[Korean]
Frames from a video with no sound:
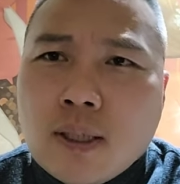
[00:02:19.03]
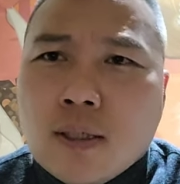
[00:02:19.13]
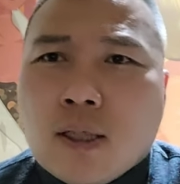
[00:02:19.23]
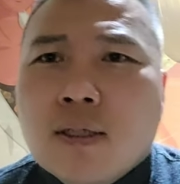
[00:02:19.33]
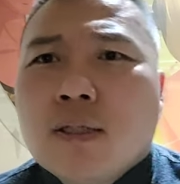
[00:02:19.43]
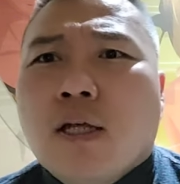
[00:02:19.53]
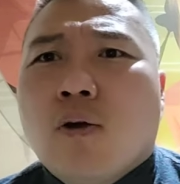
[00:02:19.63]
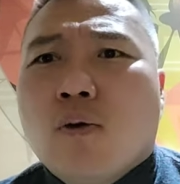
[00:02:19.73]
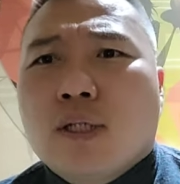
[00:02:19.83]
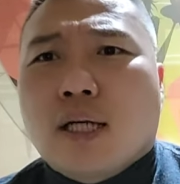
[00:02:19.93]
근데 그
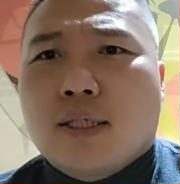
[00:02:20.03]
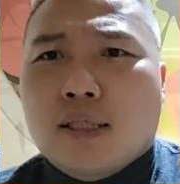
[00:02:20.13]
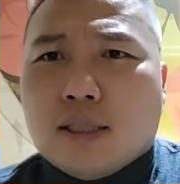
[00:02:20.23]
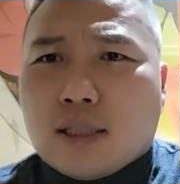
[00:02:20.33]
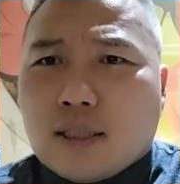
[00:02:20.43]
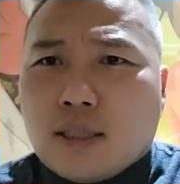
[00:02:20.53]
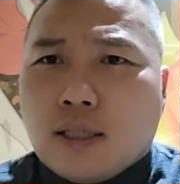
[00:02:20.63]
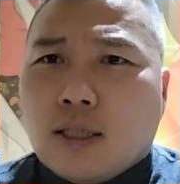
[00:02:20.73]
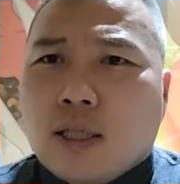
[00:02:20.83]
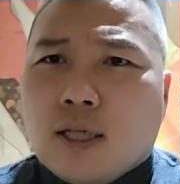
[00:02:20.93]
내용은 사실
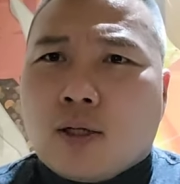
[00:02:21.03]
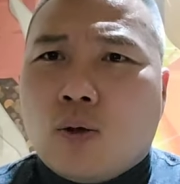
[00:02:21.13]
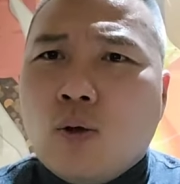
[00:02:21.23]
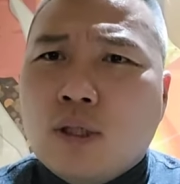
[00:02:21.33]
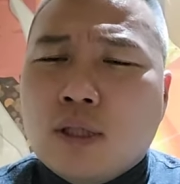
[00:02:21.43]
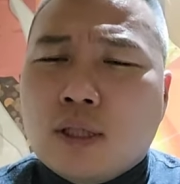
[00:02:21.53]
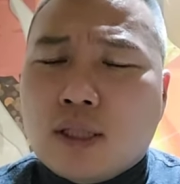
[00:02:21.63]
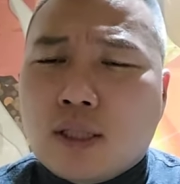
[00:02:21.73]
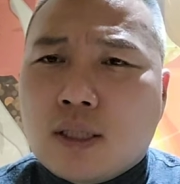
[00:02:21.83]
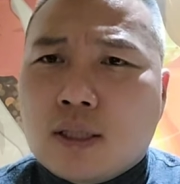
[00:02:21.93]
공식
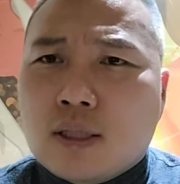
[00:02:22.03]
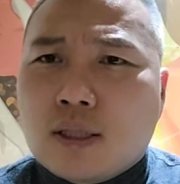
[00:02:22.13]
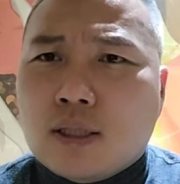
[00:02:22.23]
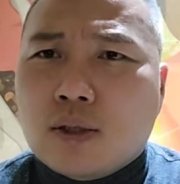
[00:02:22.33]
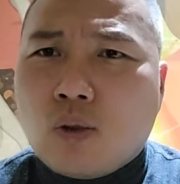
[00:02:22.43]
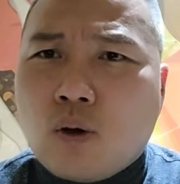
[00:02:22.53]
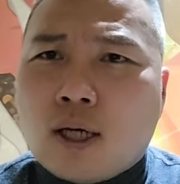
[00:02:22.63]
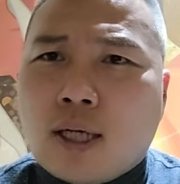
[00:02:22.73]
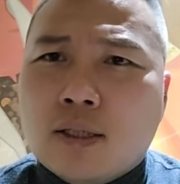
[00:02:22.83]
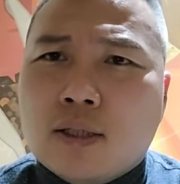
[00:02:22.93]

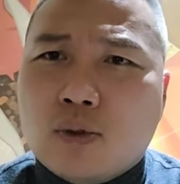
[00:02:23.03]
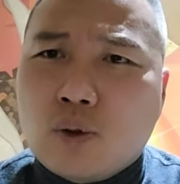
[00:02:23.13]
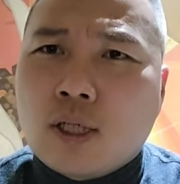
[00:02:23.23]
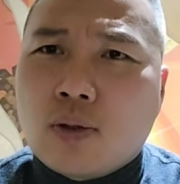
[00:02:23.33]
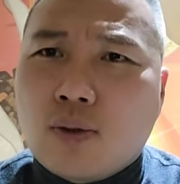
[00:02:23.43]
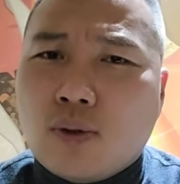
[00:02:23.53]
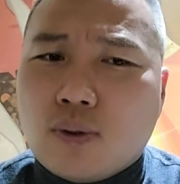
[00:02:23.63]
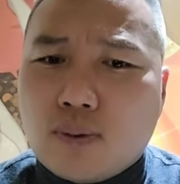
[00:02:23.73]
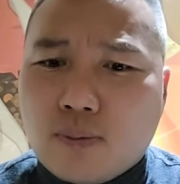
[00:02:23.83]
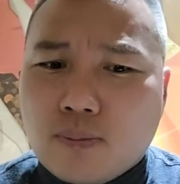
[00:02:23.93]
녹화를 한 저조차도